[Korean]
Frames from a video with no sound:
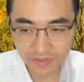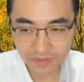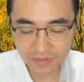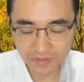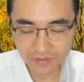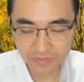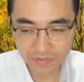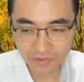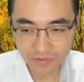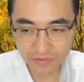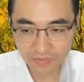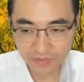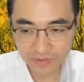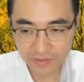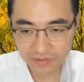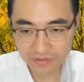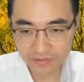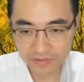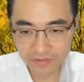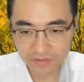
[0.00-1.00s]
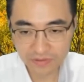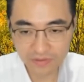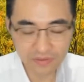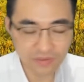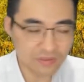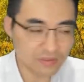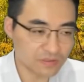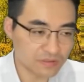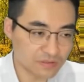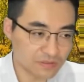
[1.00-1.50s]
김경민
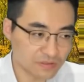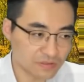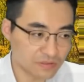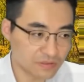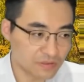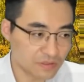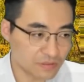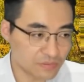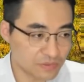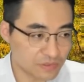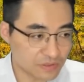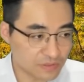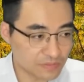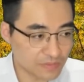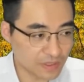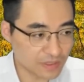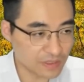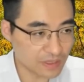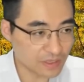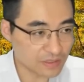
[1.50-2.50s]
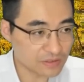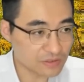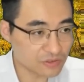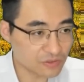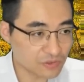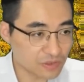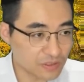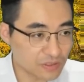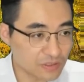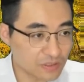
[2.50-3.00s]
애널리스트가 이 인텍플러스 많이
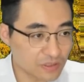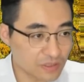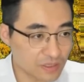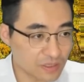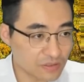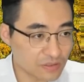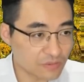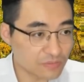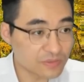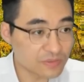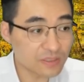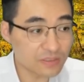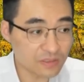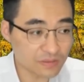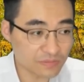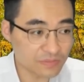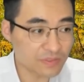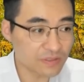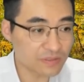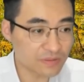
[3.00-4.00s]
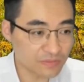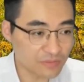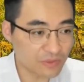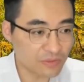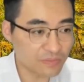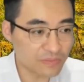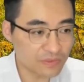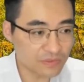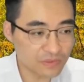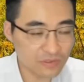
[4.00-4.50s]
아시죠? 인텔 검사 장비
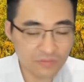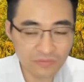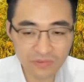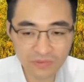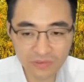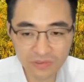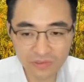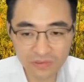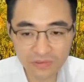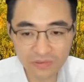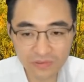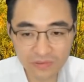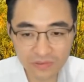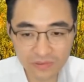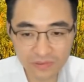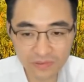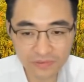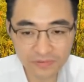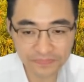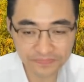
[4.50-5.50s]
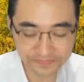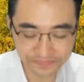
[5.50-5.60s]
몇 번 설명드렸던 거죠.